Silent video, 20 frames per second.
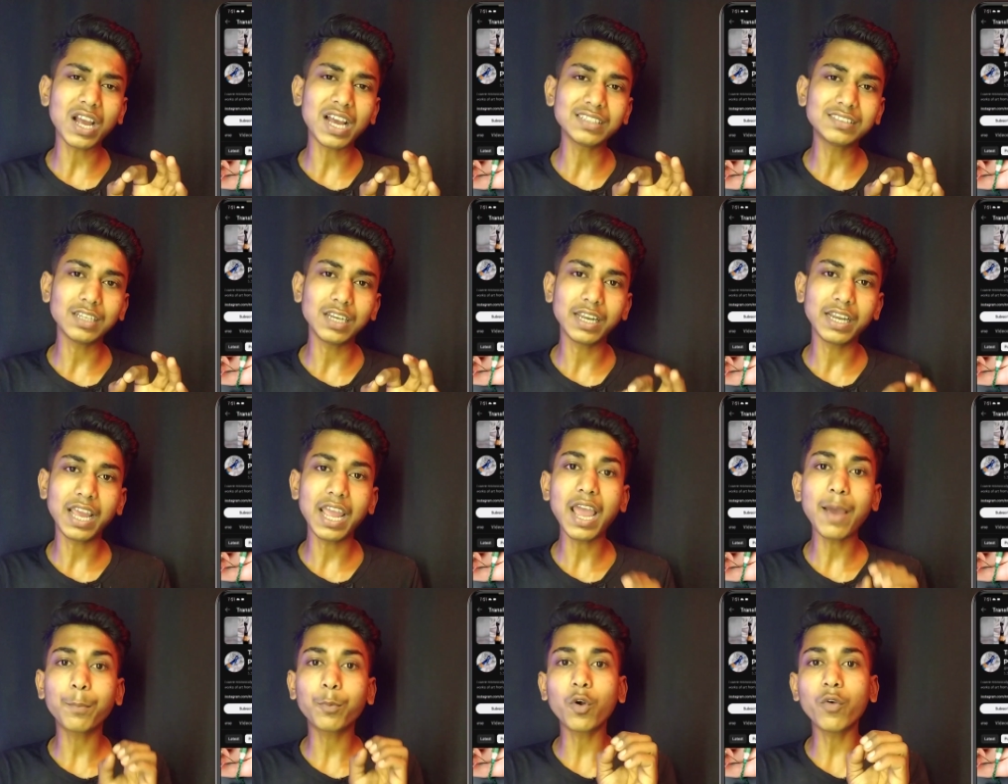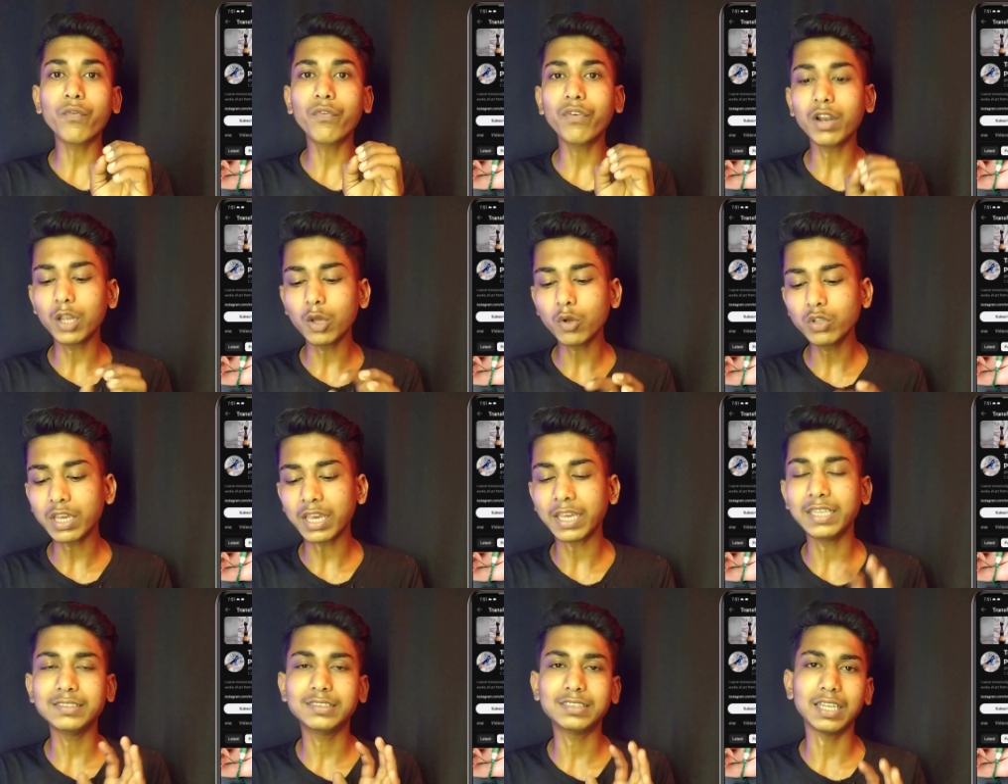कहाँ से लेना है आपको वीडियो
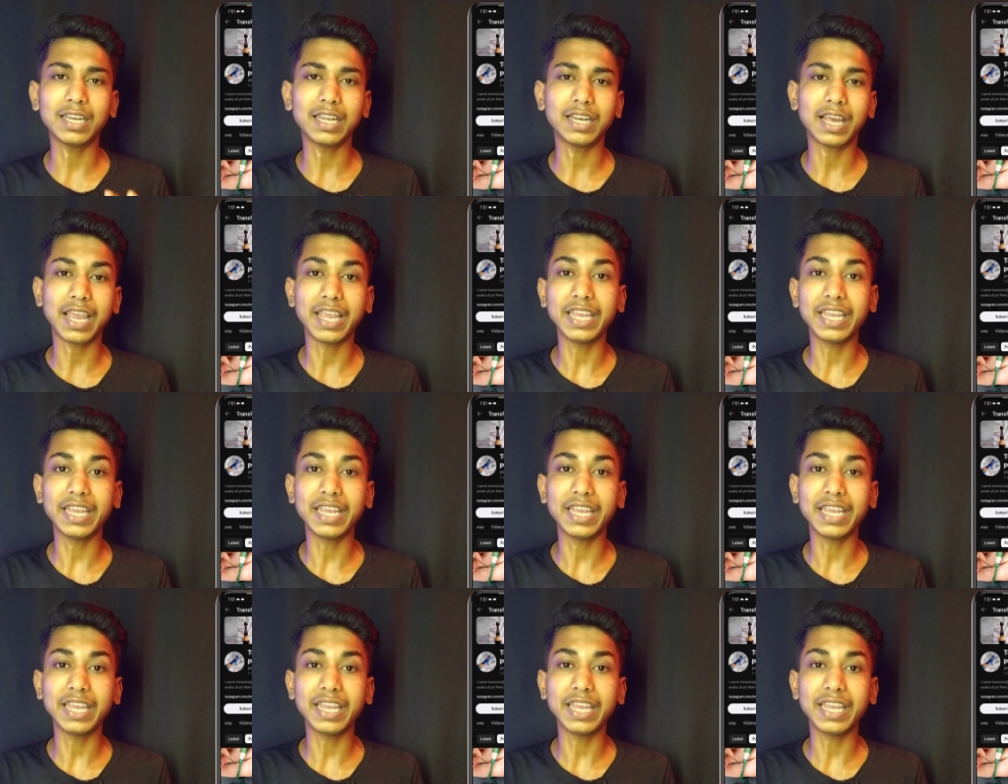यहीं से लेना